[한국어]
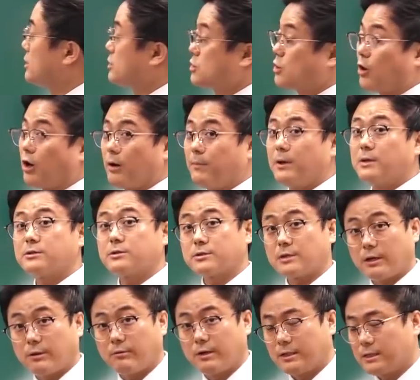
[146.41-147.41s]
저압에서
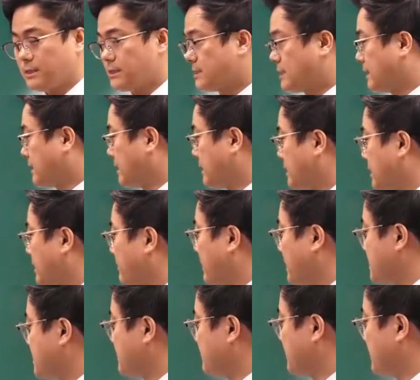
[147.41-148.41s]
사용하는 차단기가
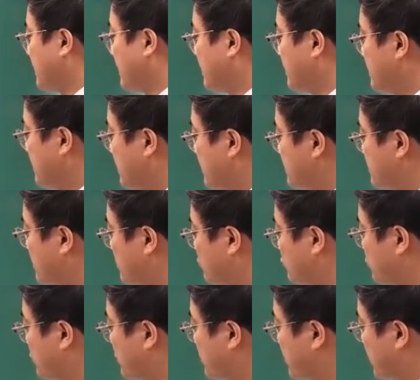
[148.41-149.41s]
맞습니다. 그래서
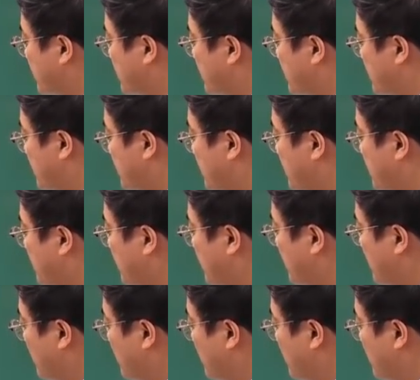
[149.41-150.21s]
두 전 차단기